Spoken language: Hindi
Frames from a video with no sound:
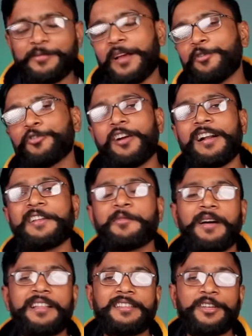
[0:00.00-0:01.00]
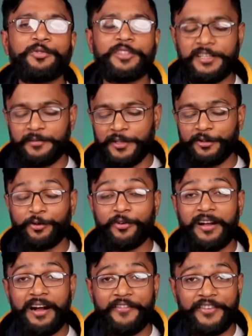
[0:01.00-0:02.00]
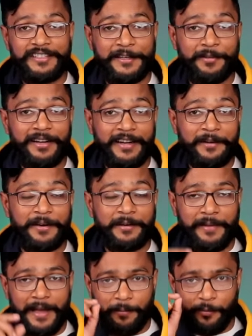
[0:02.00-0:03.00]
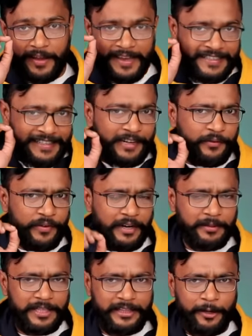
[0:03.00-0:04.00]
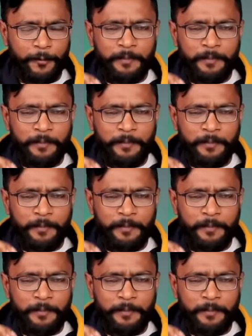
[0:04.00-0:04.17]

अब साउंड क्वालिटी में बात करूँ सच में दोनों काफ़ी सिमिलर है बट मैं आपको एक एग्जैक्ट फर्क बताता